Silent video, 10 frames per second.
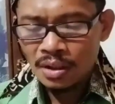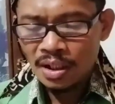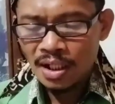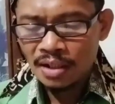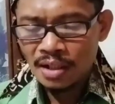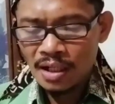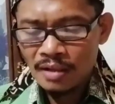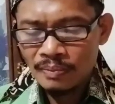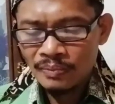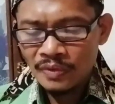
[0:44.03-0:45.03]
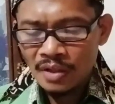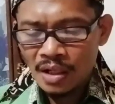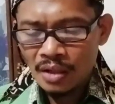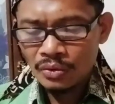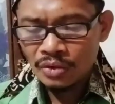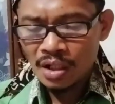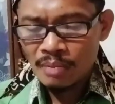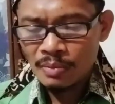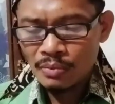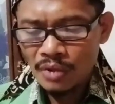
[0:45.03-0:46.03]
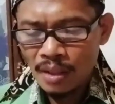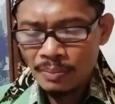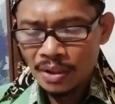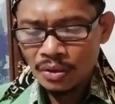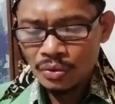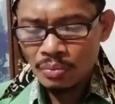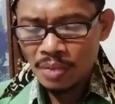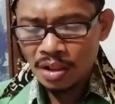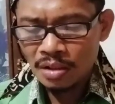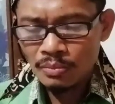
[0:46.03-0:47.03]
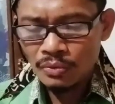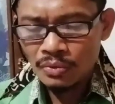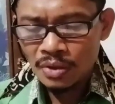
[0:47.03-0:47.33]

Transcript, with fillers: Lihatlah, aku telah membuka pintu bagimu